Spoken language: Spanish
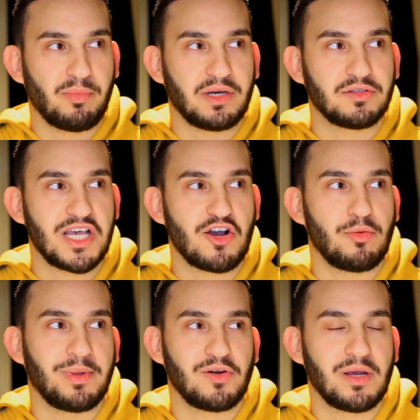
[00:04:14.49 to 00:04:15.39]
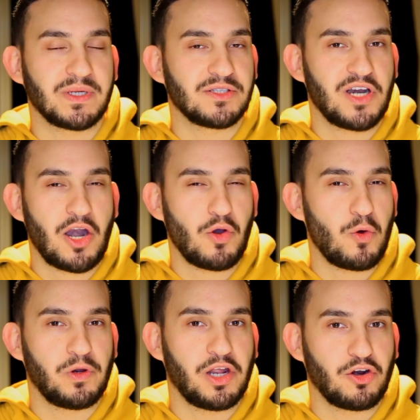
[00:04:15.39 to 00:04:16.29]
pero o sea, golpear a una persona no es
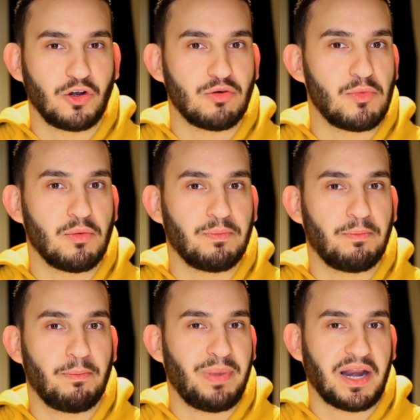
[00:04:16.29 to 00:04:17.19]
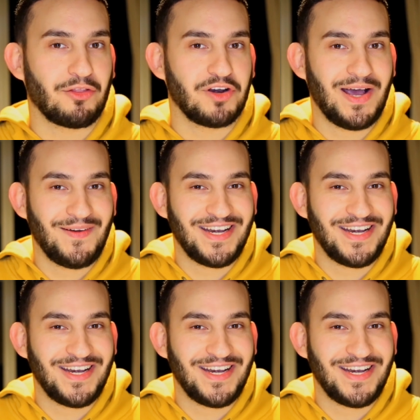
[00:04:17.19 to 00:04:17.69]
un error como perdonable.